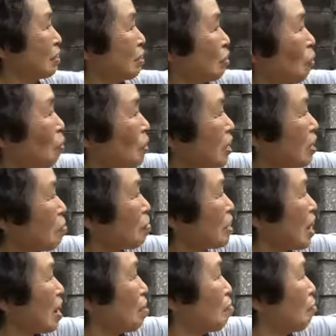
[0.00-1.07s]
そこ行って
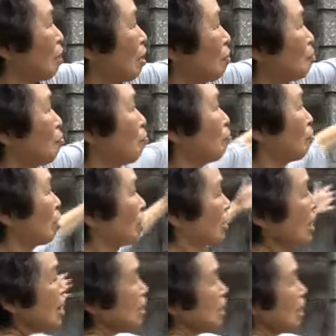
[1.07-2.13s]
みたら電